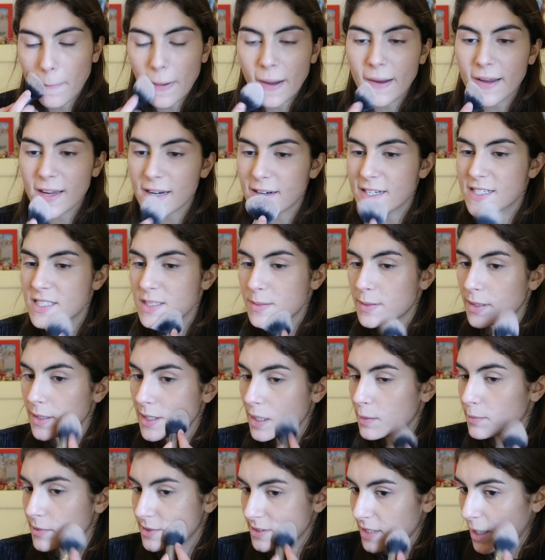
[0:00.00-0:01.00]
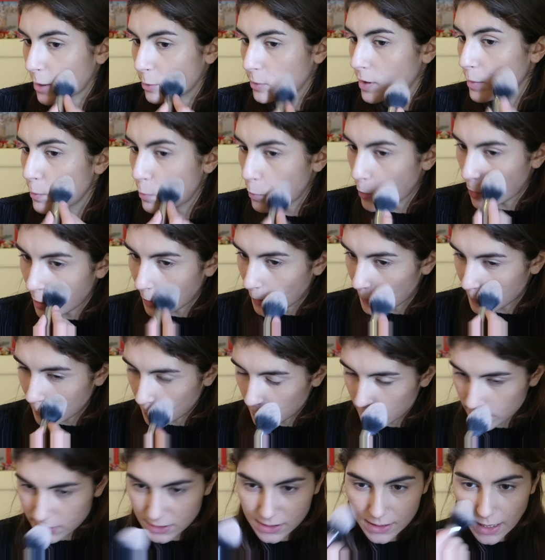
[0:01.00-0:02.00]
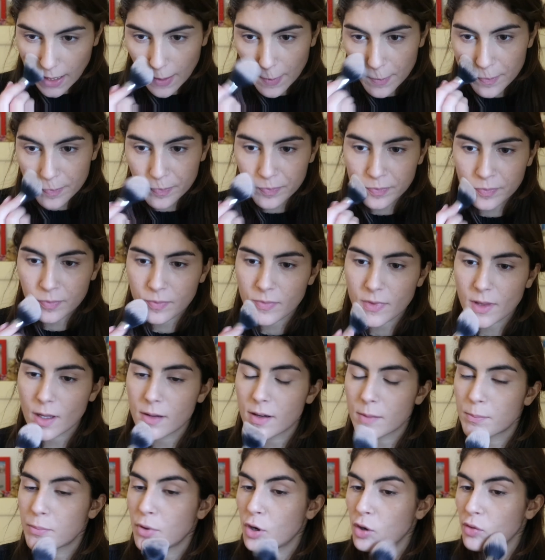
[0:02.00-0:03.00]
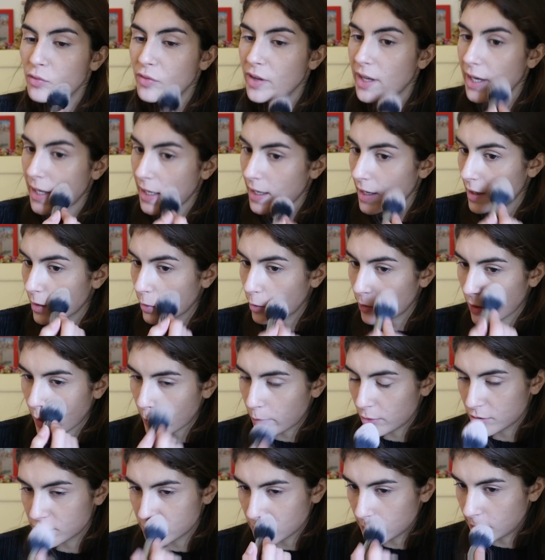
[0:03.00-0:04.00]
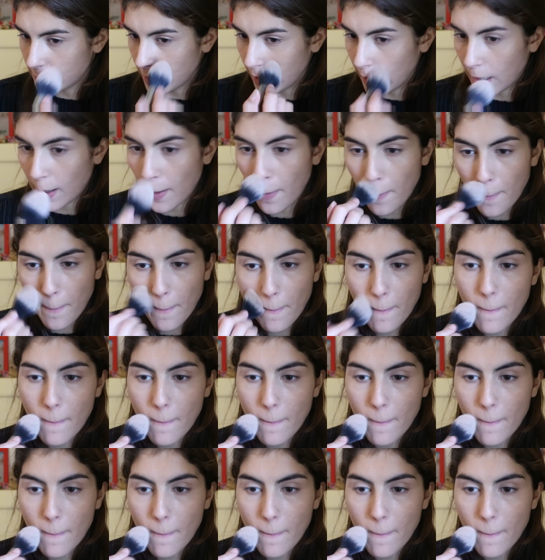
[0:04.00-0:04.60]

anche la cipria della Mesauda è buona ma questa mm, polvere è ancora più sottile